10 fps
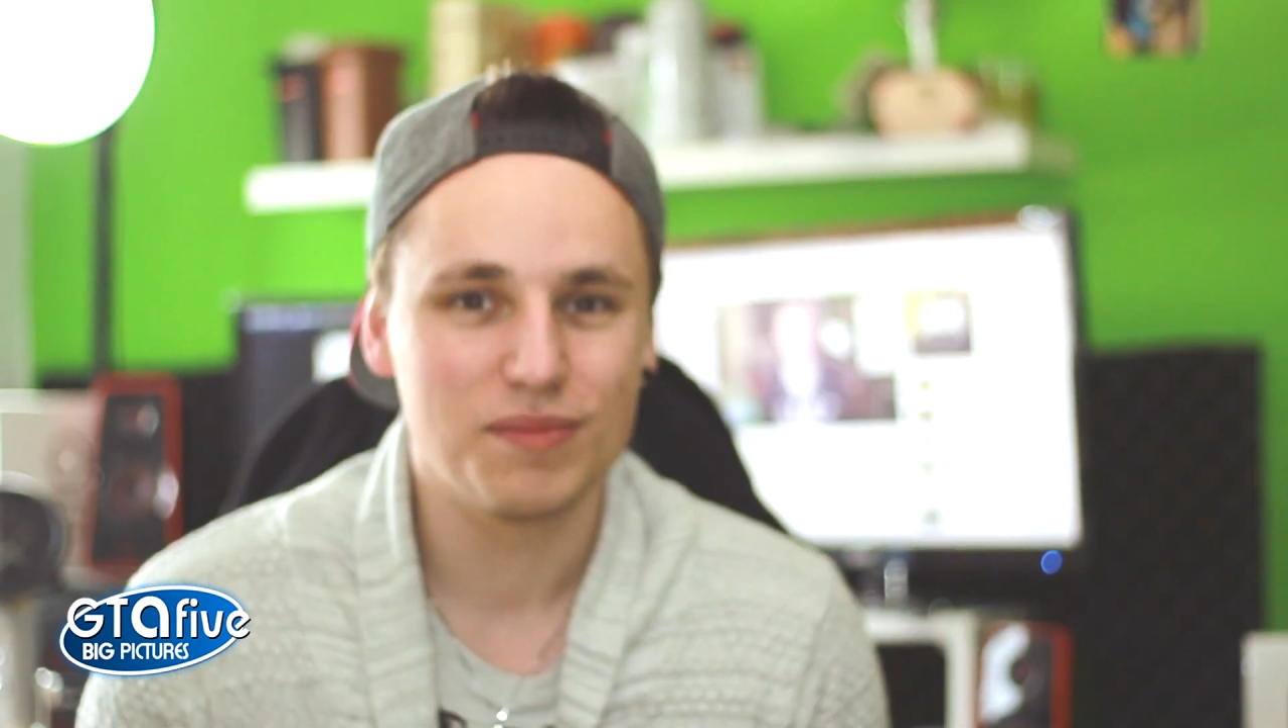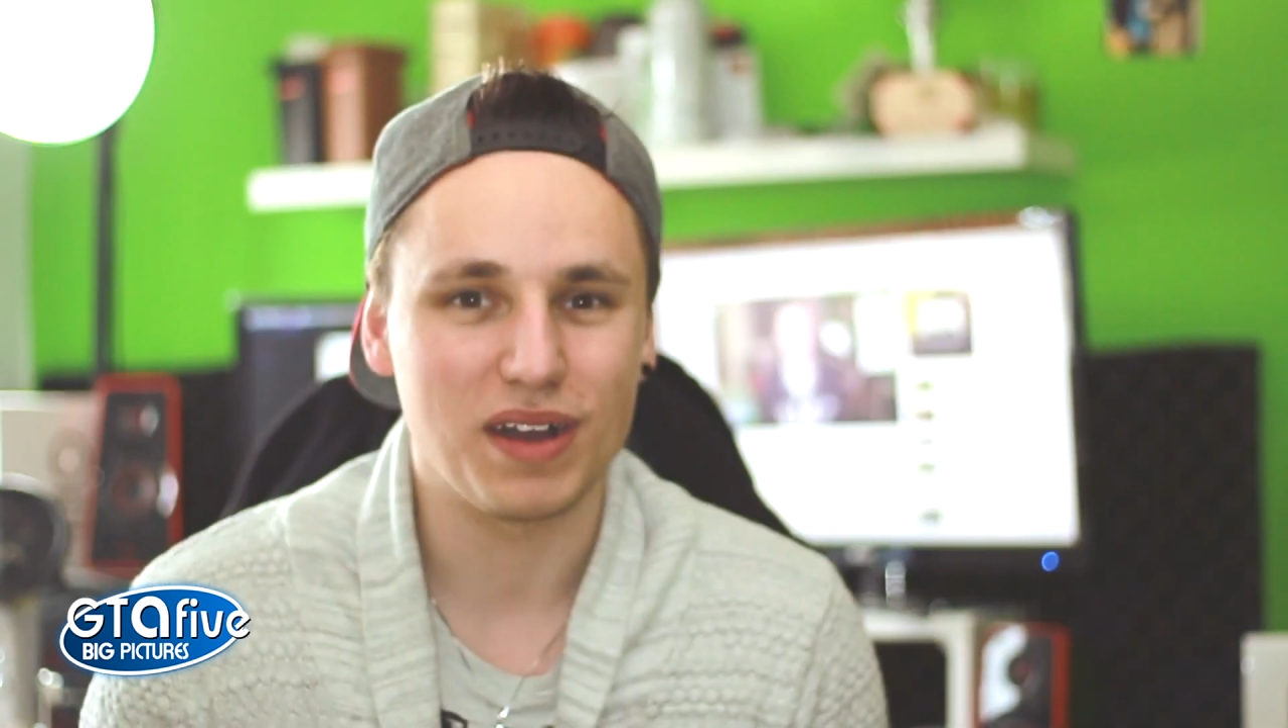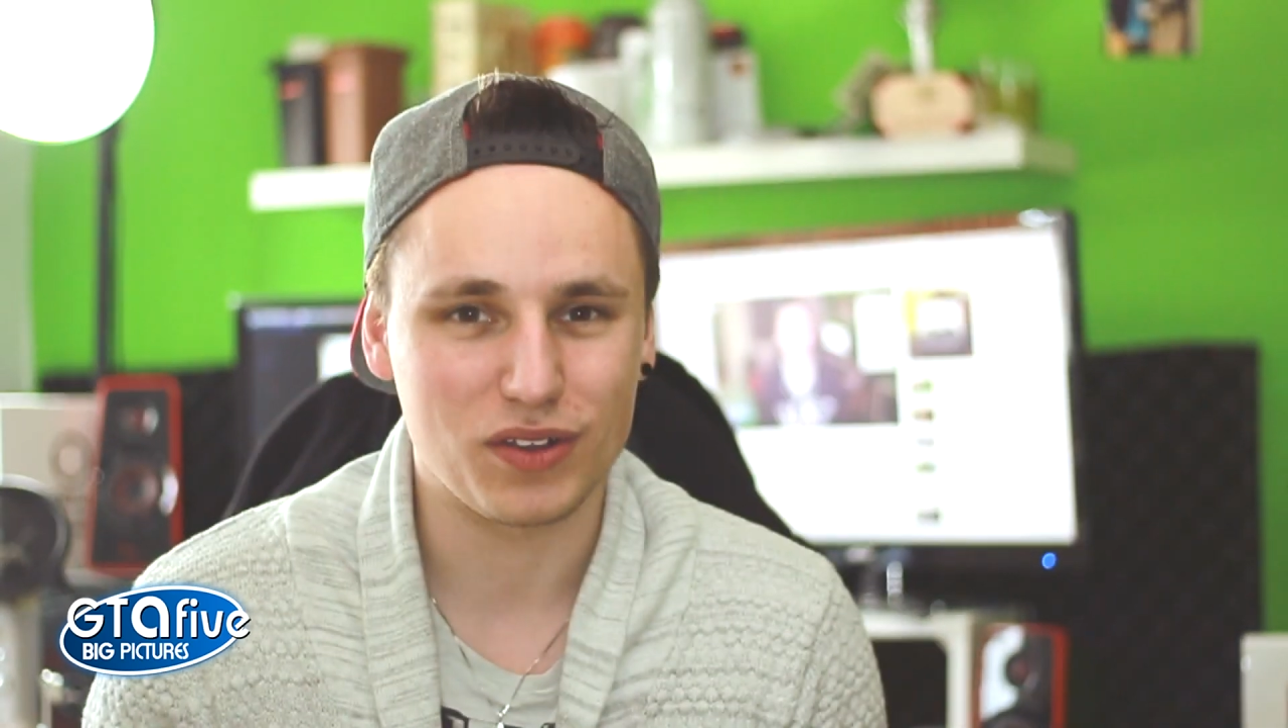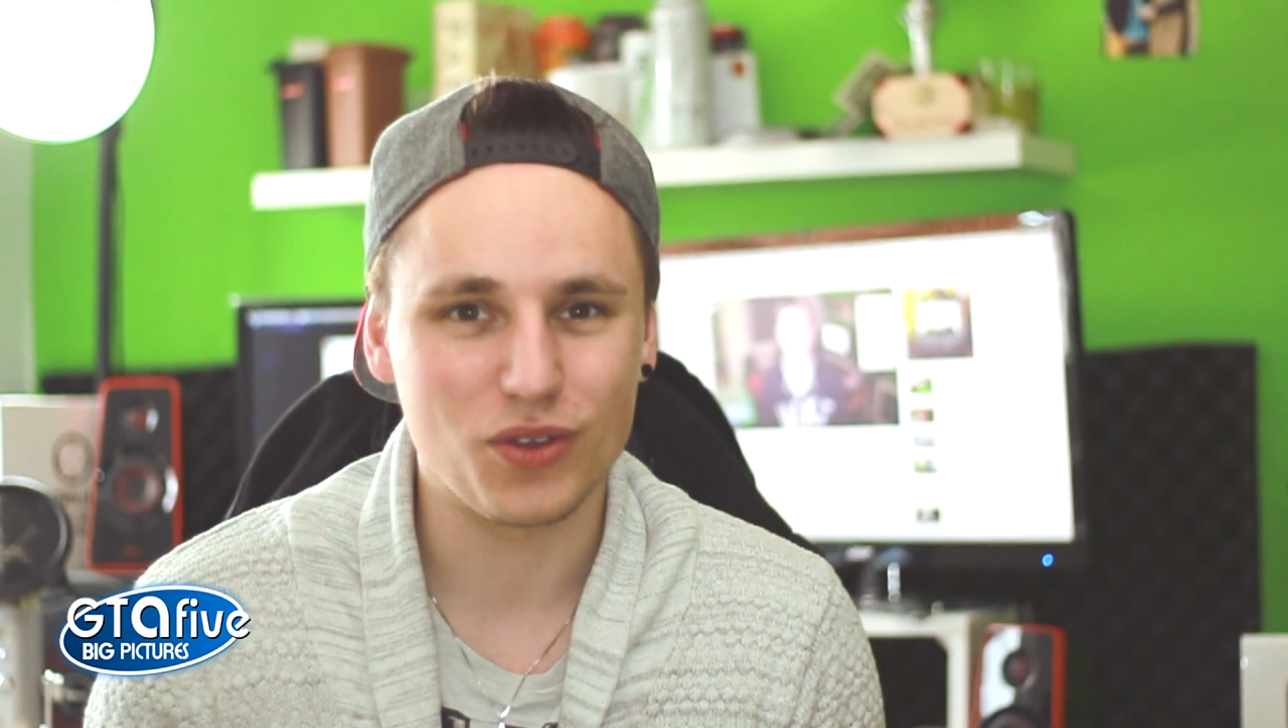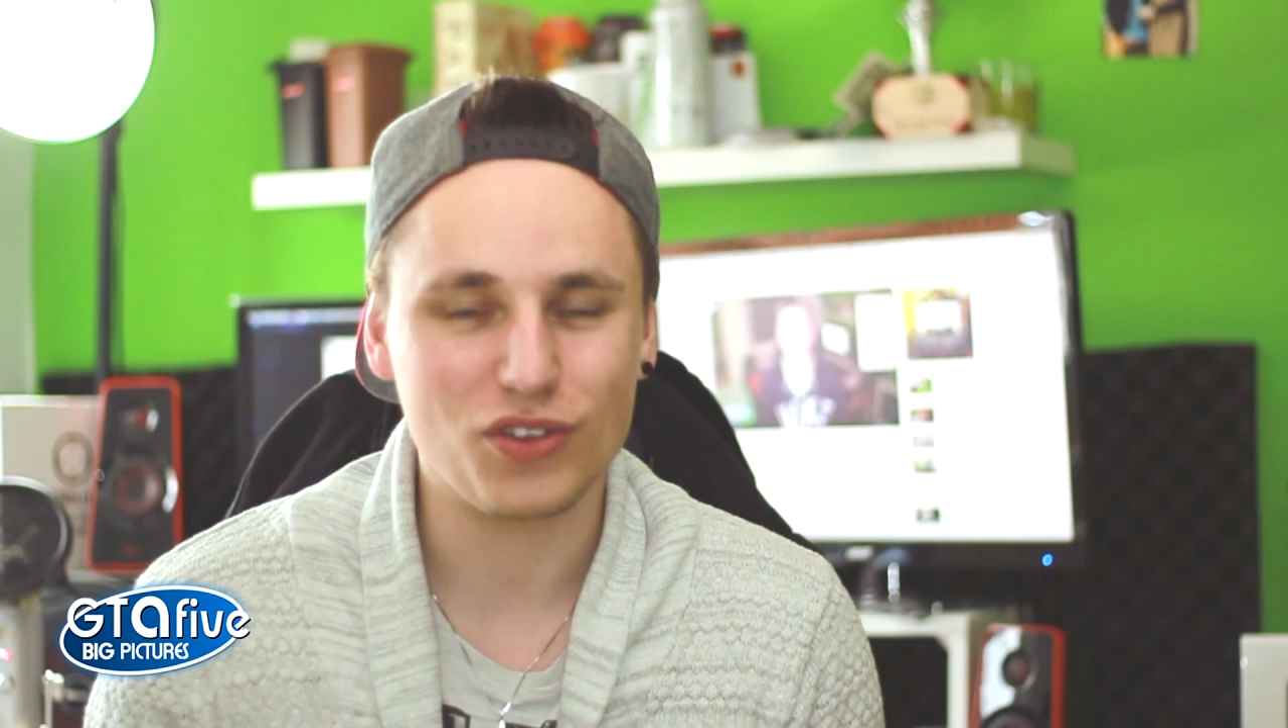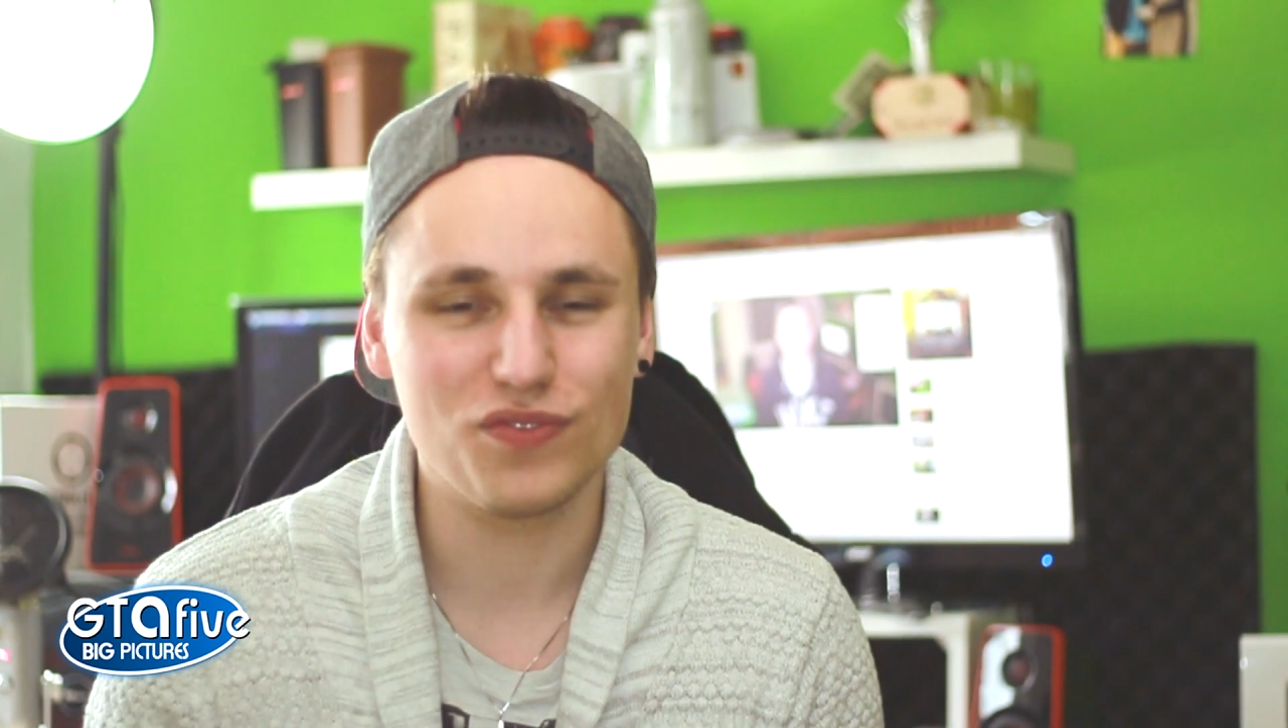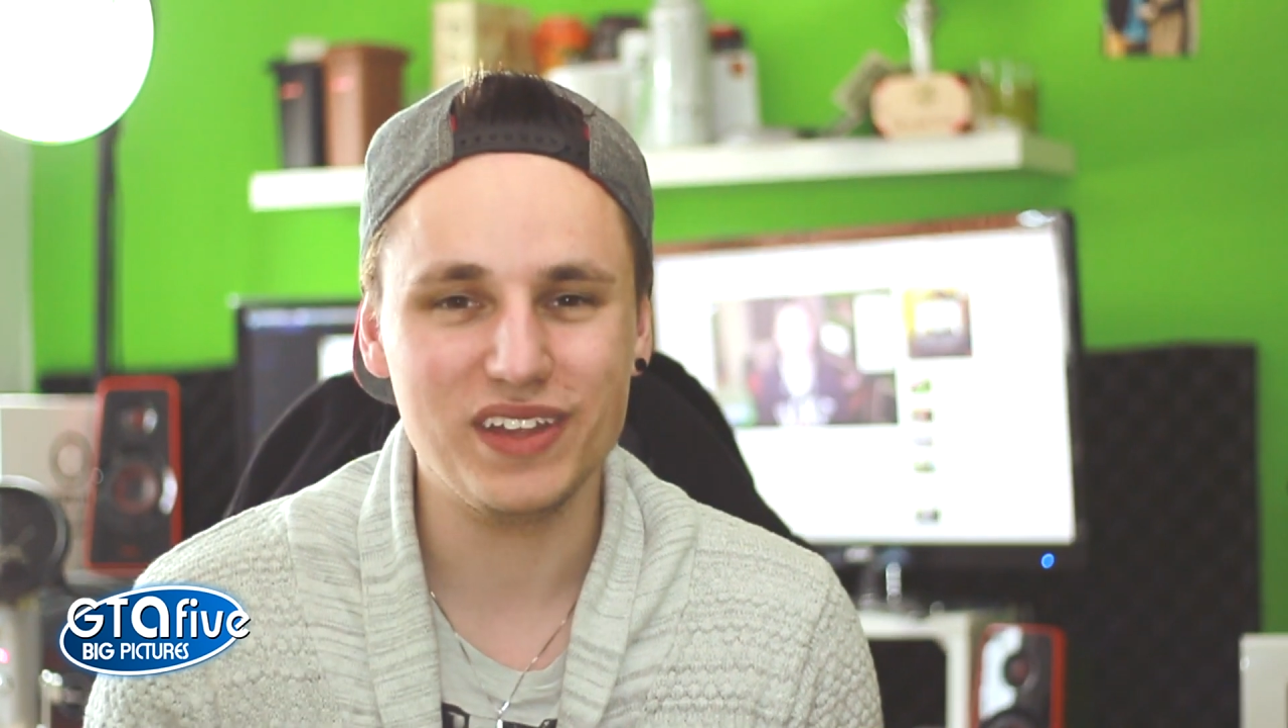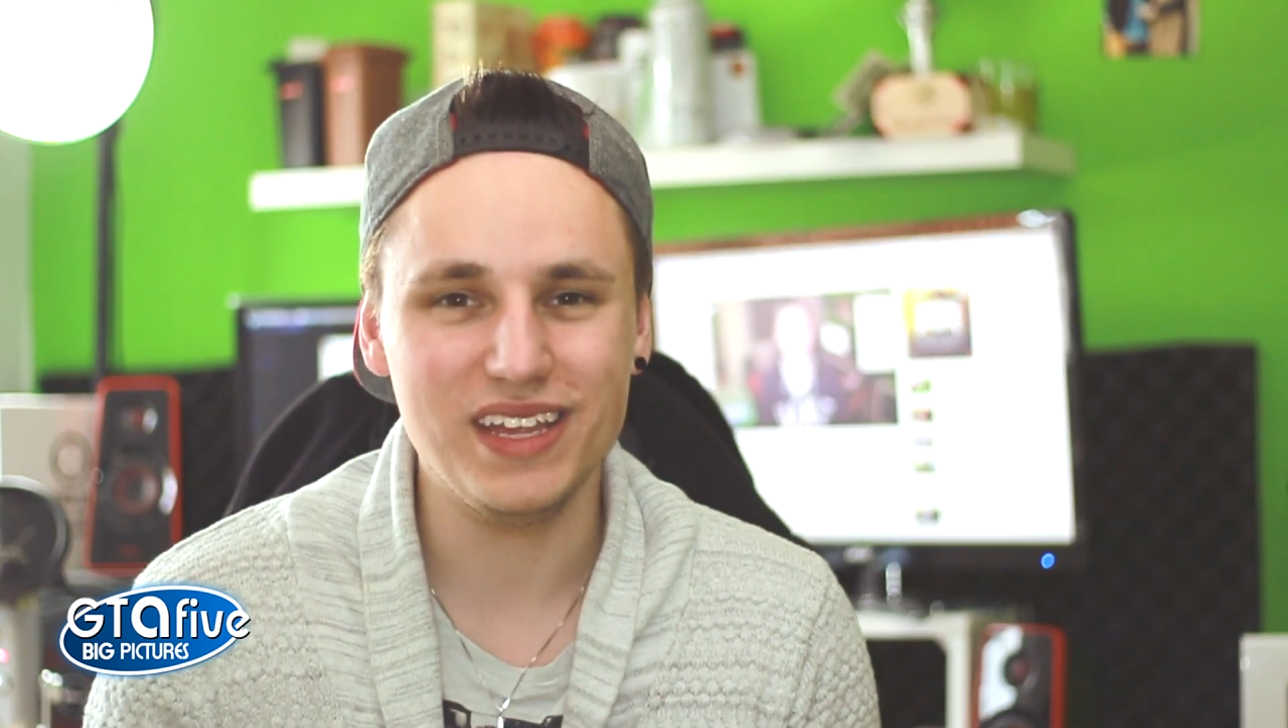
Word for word: Mal gucken,